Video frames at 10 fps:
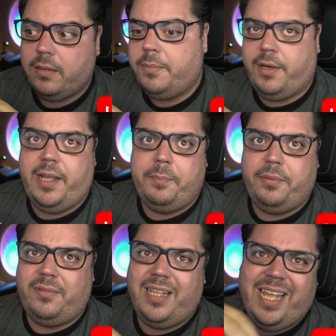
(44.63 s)
porque
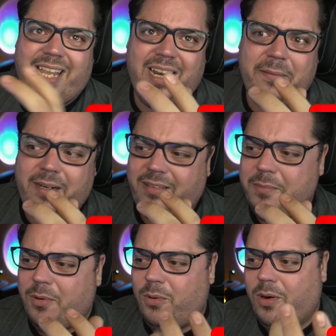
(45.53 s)
pues nadie quiere verse
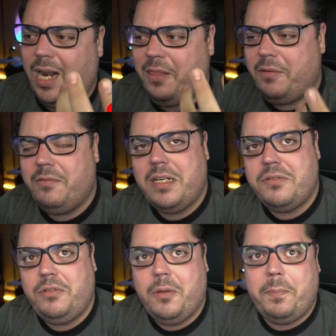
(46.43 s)
involucrado en un
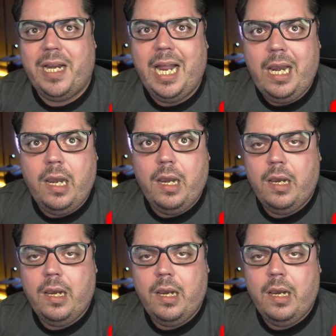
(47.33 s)
asunto penal.